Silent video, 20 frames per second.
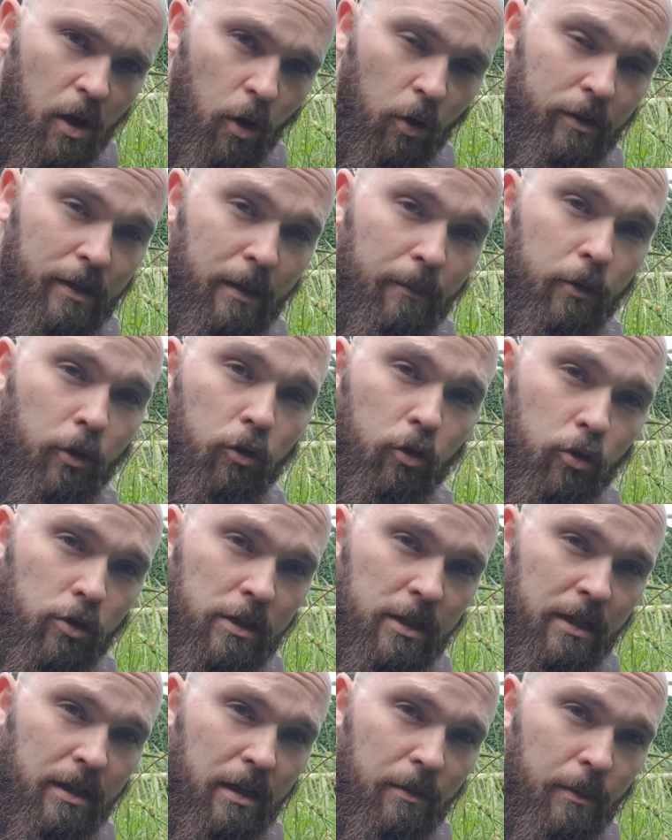En termes
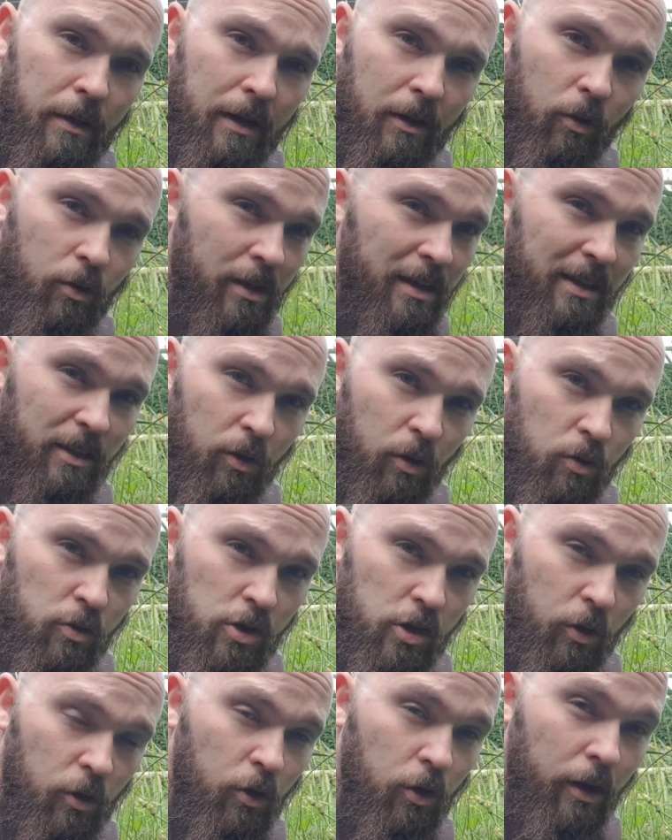d'entretien de la mare en 4 ans,
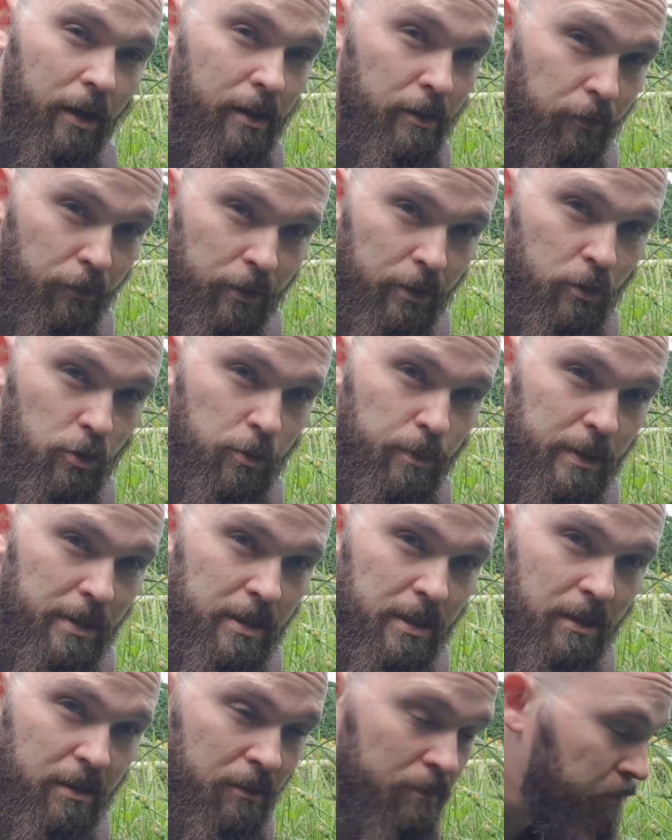j'ai encore rien fait de spécial.